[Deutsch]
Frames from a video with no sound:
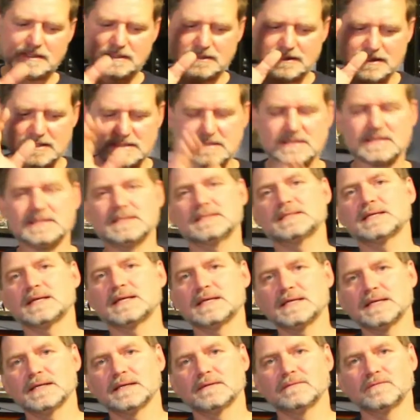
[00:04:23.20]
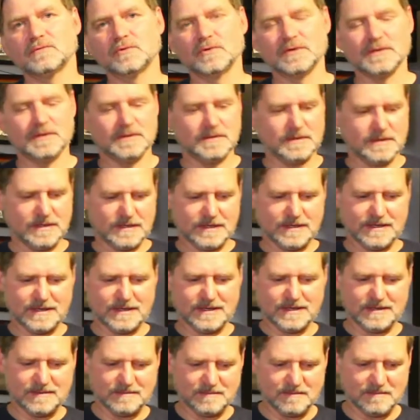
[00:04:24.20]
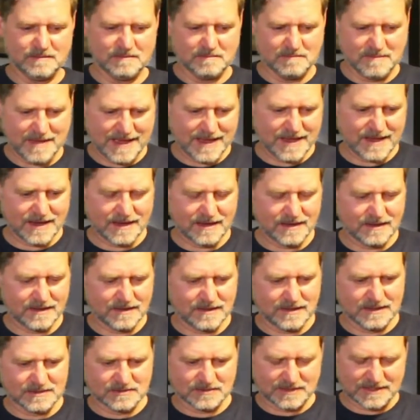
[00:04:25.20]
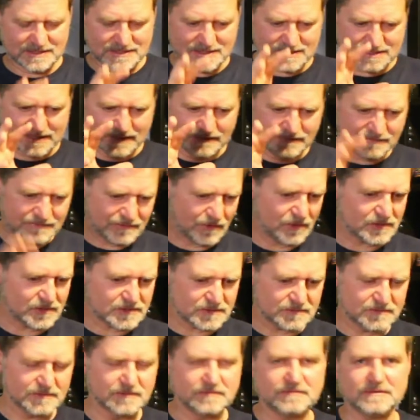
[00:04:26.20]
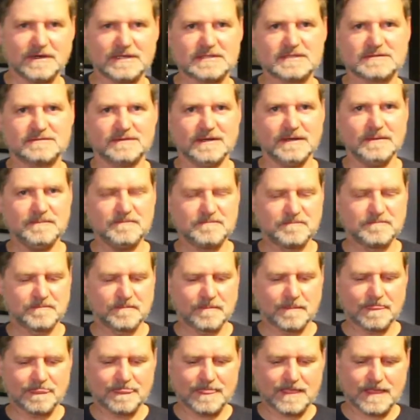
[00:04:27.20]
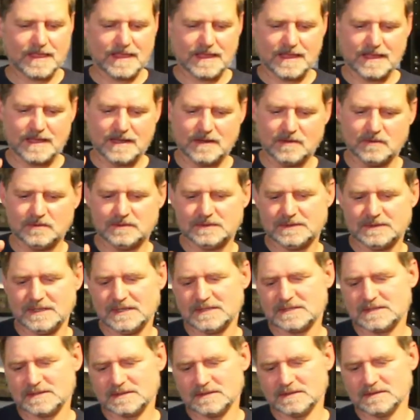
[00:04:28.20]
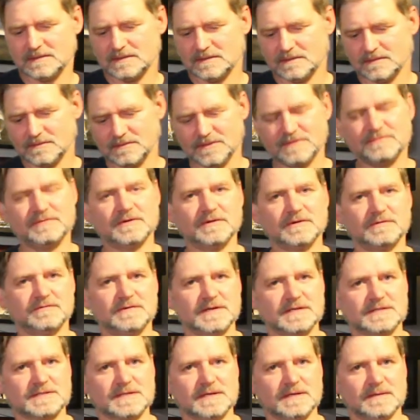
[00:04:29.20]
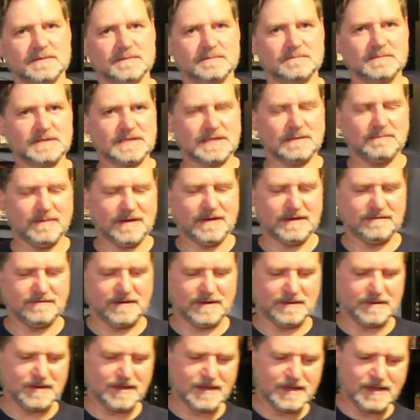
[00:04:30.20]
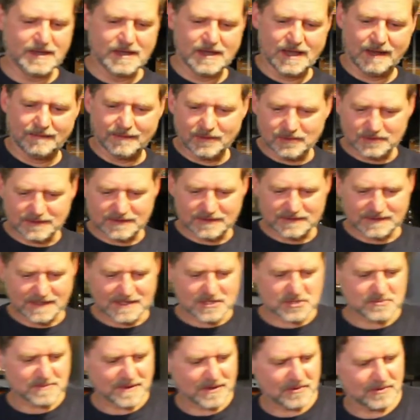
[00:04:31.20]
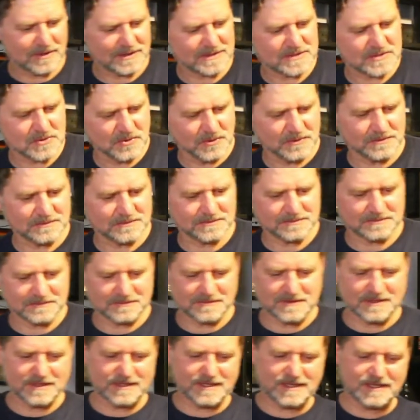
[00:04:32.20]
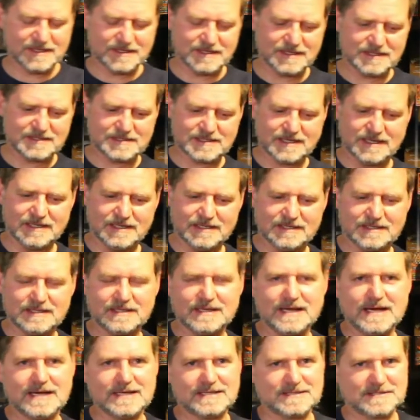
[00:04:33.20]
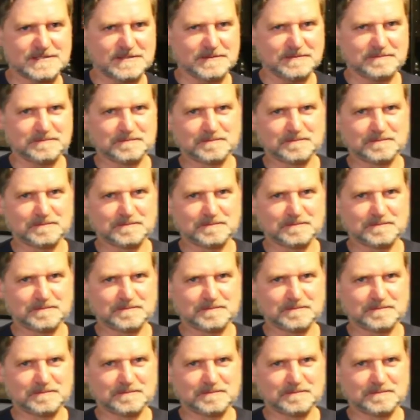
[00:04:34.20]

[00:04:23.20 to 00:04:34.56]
dass dieser hier wohl in mehr, also dass das ein First Fill Fass war und das Refillfässer mit dabei waren. Aber gut, das ist alles Spekulation. Wir gehen jetzt an die Nase.